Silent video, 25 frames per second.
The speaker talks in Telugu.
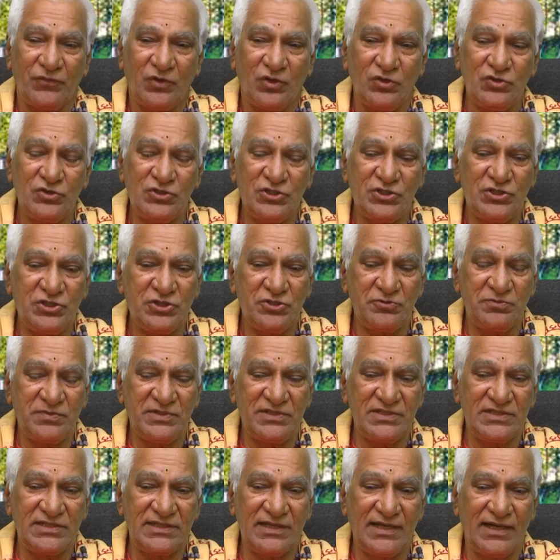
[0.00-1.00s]
కొంచెం
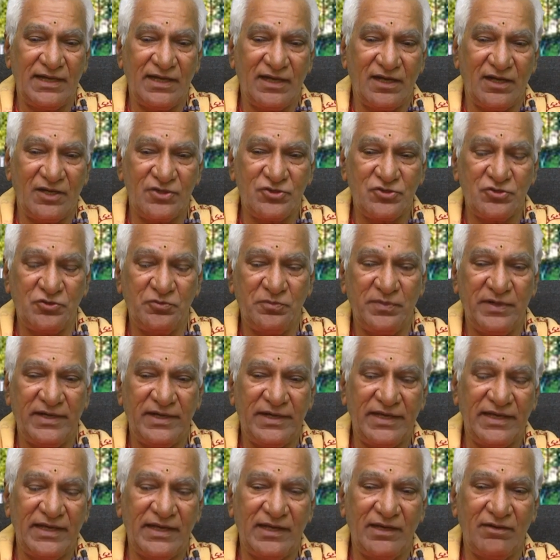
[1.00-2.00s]
ఇంచుమించుగా
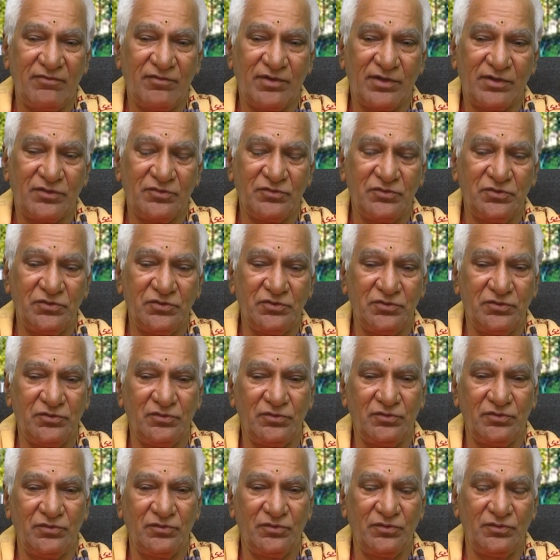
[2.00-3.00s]
కచూబేడియా వరకు
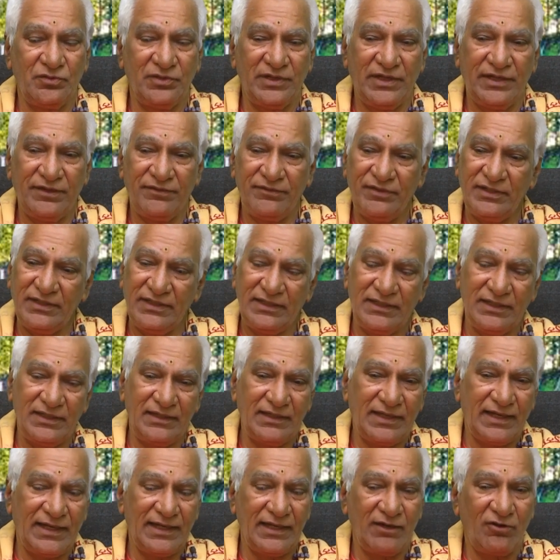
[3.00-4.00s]
ఏమిటి
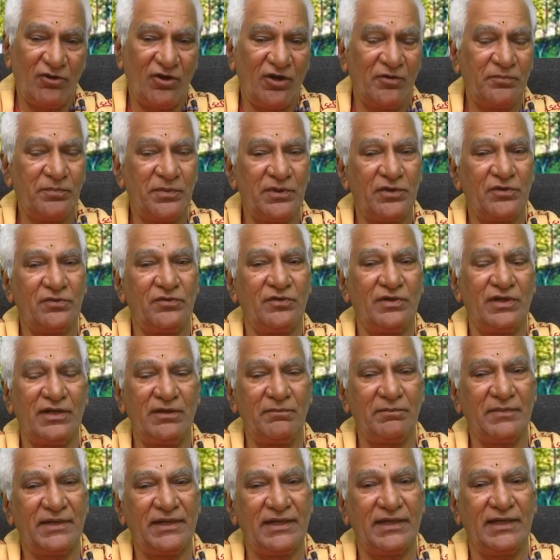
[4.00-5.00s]
ఆ లోపల
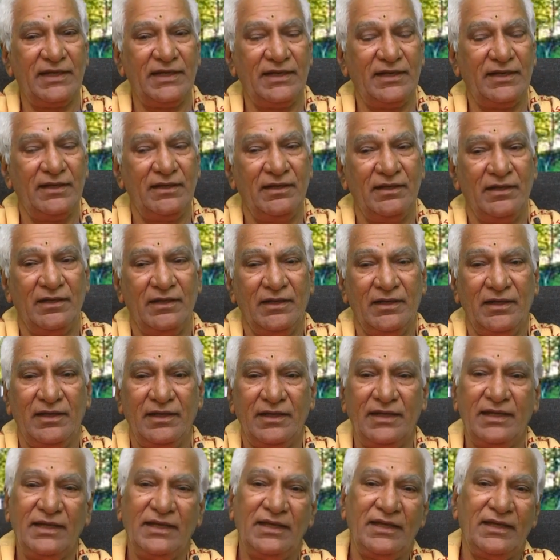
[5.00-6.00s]
కూడా మనకి
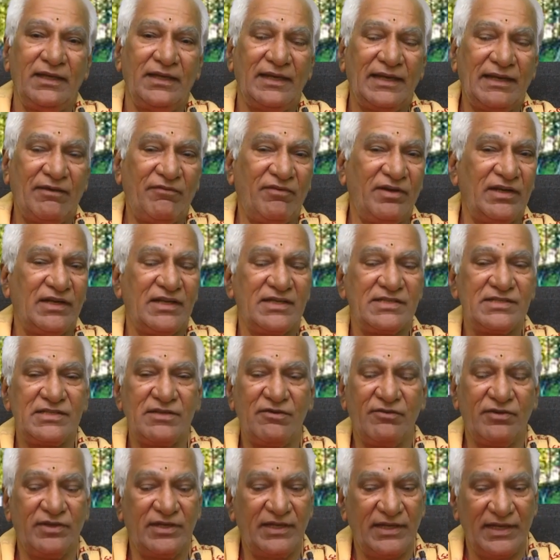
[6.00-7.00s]
ఈ రవాణా
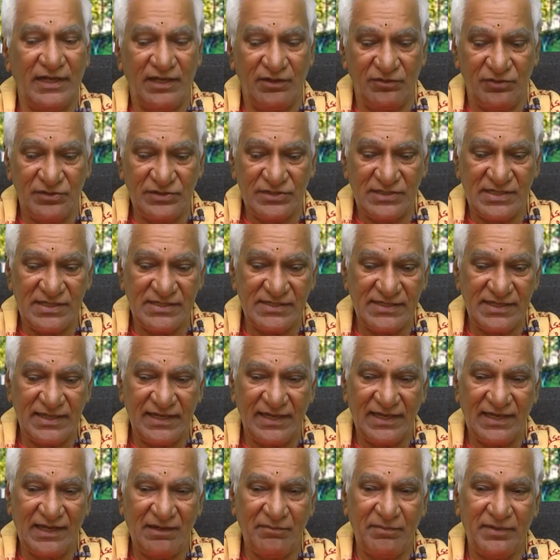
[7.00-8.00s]
సౌకర్యాలు
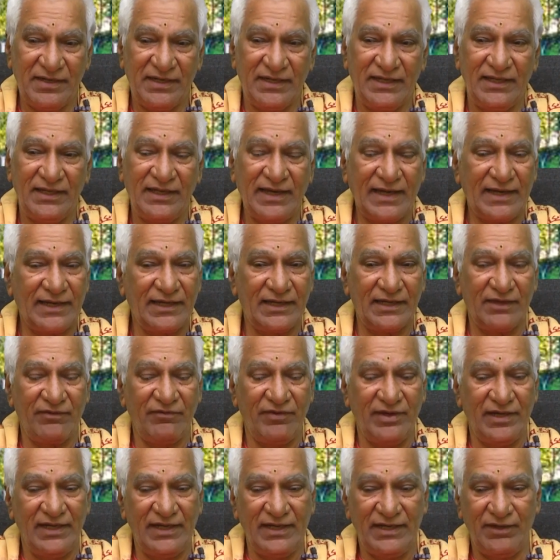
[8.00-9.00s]
వచ్చేసాయి కాబట్టి అక్కడికి
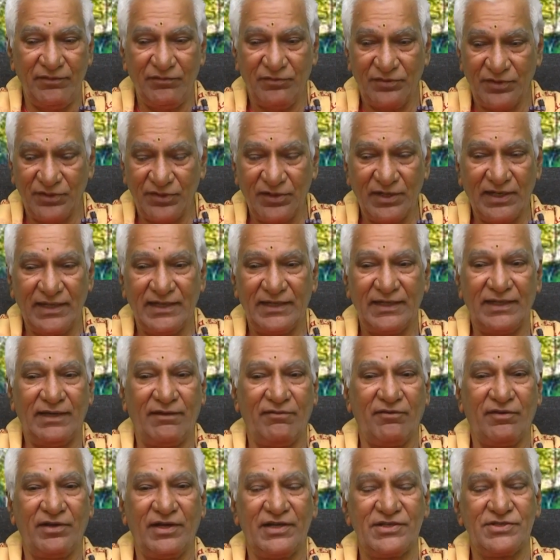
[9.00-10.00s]
వెళ్ళి ఉండడానికి
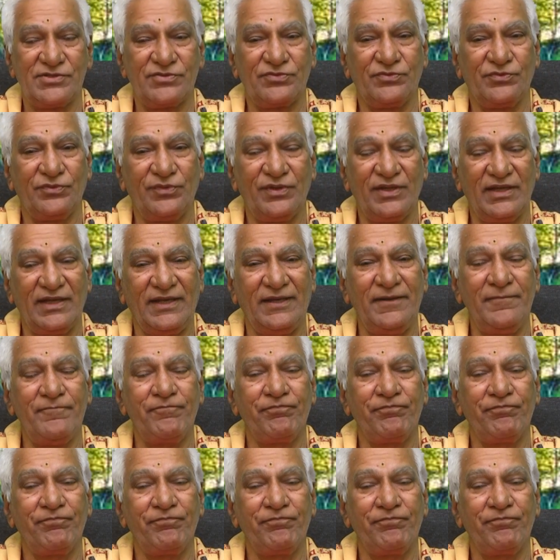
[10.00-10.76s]
అవకాశం ఉంది